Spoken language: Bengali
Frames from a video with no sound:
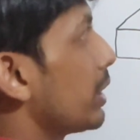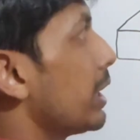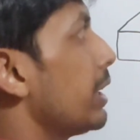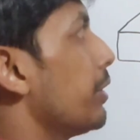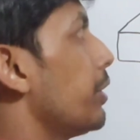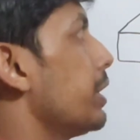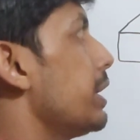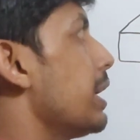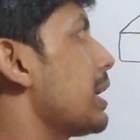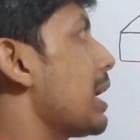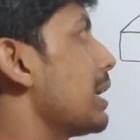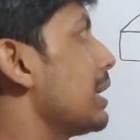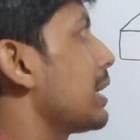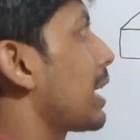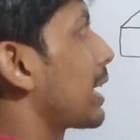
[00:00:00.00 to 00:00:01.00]
অলরেডি ওই
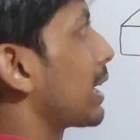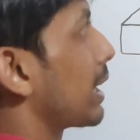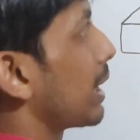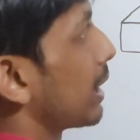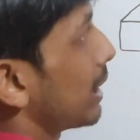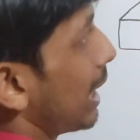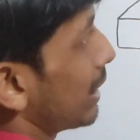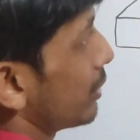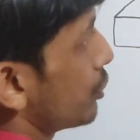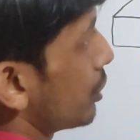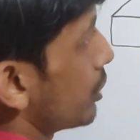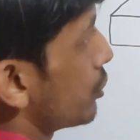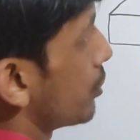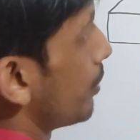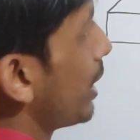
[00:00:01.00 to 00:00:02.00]
ডেল্টা ডেল্টা
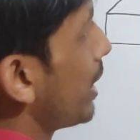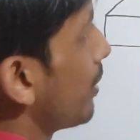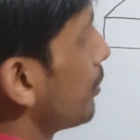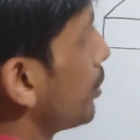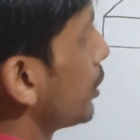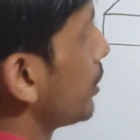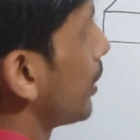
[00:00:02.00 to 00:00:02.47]
কানেকশনের সময় আমি